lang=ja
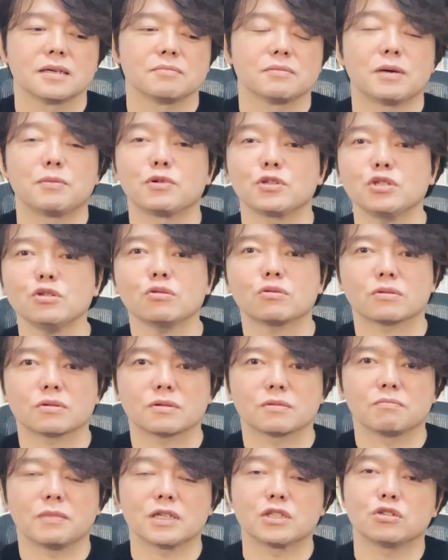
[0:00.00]
まあ、もちろ
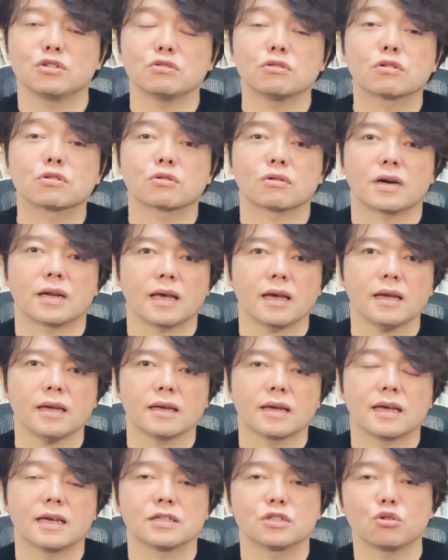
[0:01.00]
ん、まあ、じゅうおくとかね、
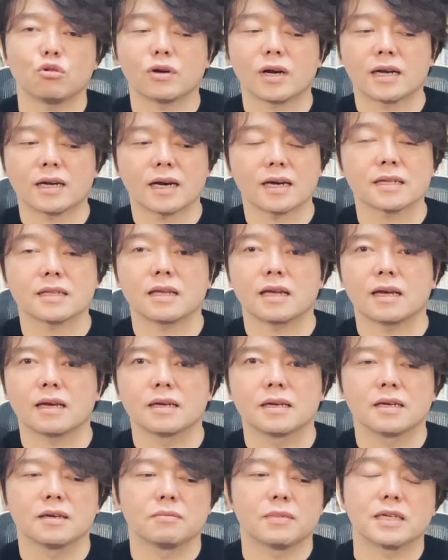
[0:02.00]
えー、生涯かけて、
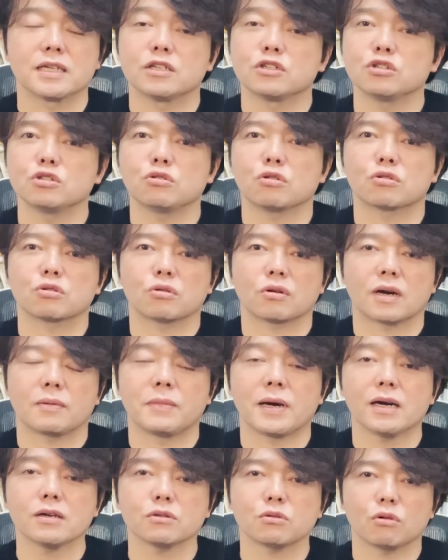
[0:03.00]
まあ、にじゅうおくとか、
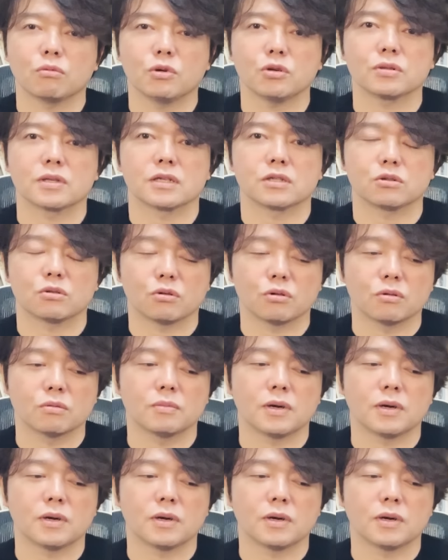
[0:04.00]
まあ、あると思うんですよ。